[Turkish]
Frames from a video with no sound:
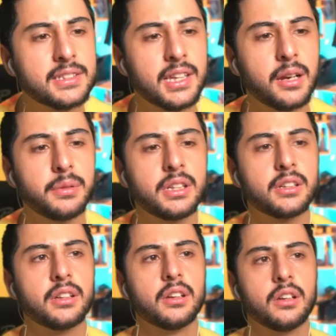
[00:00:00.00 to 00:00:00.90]
benzer bir
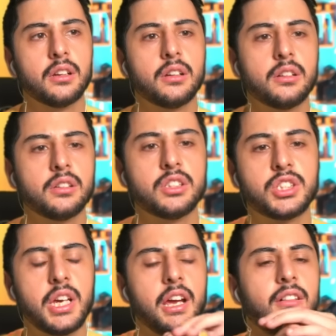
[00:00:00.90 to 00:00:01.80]

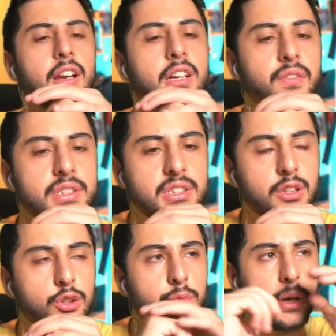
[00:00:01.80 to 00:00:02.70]
şey var
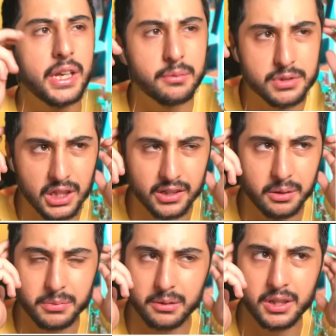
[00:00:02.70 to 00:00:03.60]
kafasında. Dur beynim
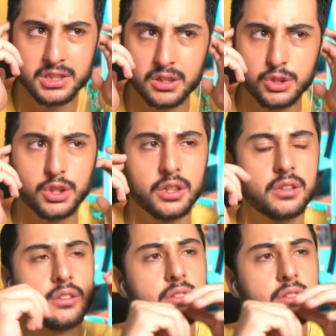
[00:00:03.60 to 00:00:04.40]
canlanmaya başladı şu an.